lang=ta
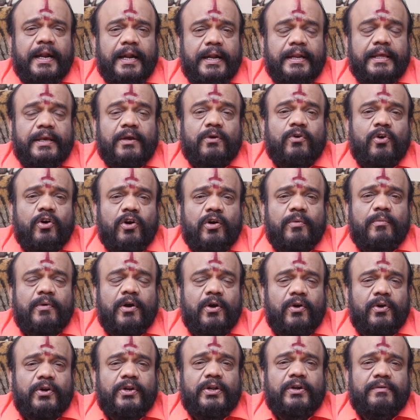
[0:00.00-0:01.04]
நீங்கள்
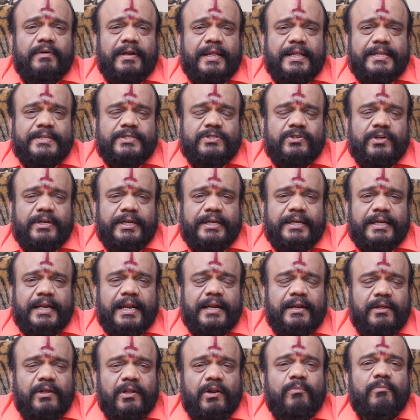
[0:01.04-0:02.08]
குங்குமம் கொட்டக்கூடாதுன்னு
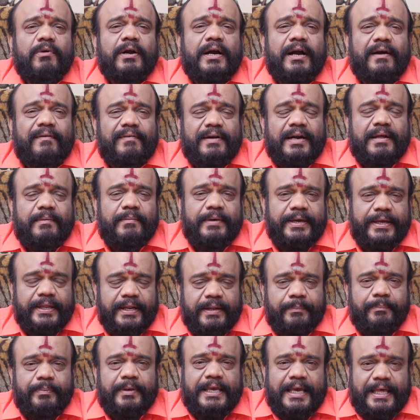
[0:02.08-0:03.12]
சொன்னீங்கன்னா நீங்கள் ரொம்ப கவனமாக
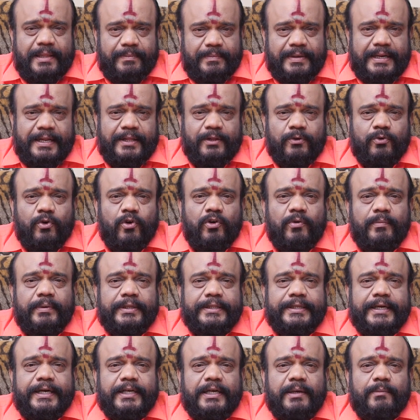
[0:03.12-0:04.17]
இருப்பீங்க அதுமாரி அது
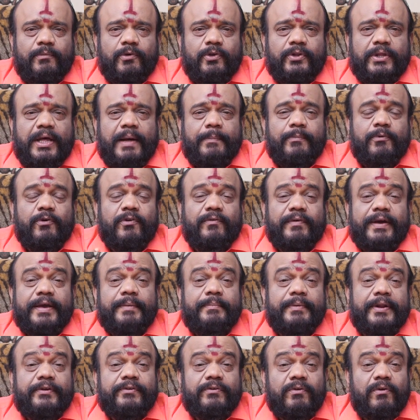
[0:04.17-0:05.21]
குங்குமத்தை எடுக்கும்போது அப்போது ஒரு
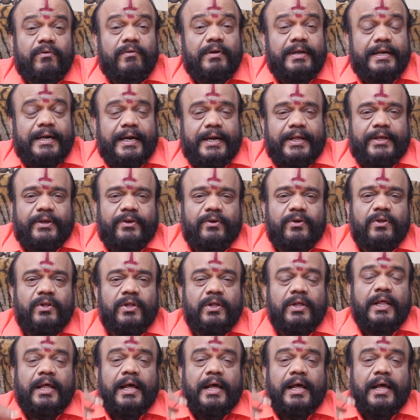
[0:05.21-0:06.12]
வைப்ரேஷன் உங்களுக்கு கிடைக்கும்